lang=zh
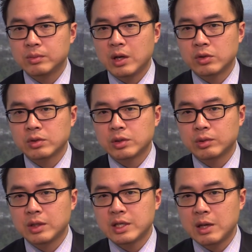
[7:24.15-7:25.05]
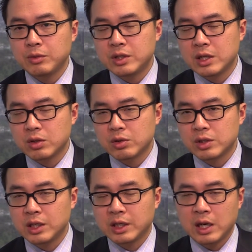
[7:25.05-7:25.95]
澳洲指数呢，在目前走
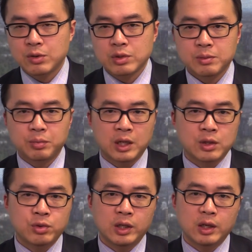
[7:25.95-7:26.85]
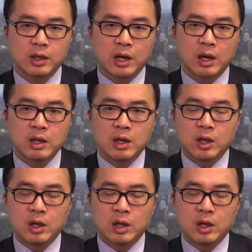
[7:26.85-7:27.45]
势应该来说是不太确定啊，